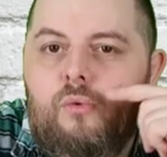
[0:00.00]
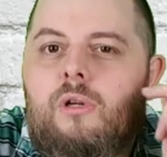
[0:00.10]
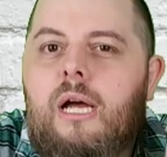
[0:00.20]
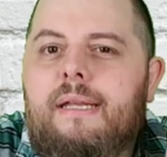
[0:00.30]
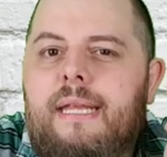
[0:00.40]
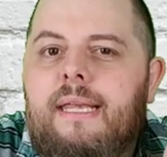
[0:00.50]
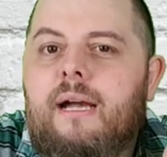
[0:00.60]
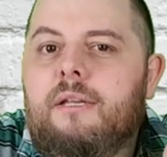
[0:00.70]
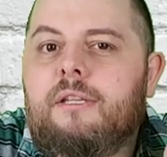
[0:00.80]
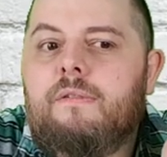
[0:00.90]
oder
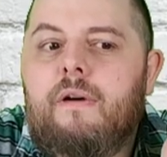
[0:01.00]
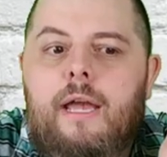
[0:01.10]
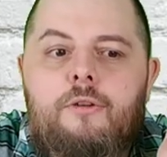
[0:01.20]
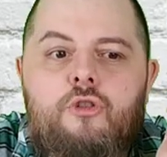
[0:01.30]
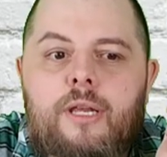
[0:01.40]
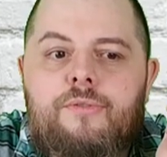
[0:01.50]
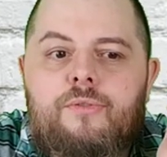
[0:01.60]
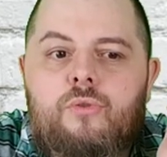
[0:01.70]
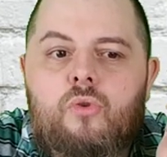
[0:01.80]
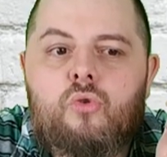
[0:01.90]
negativ
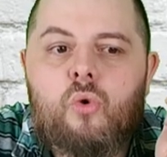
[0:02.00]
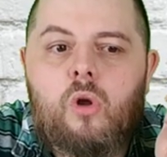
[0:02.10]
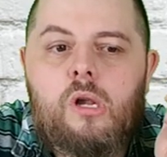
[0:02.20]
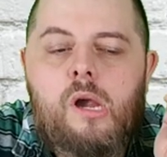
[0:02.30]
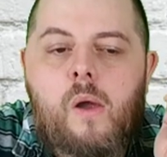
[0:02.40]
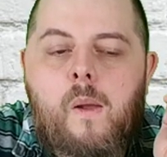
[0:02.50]
einschätzen soll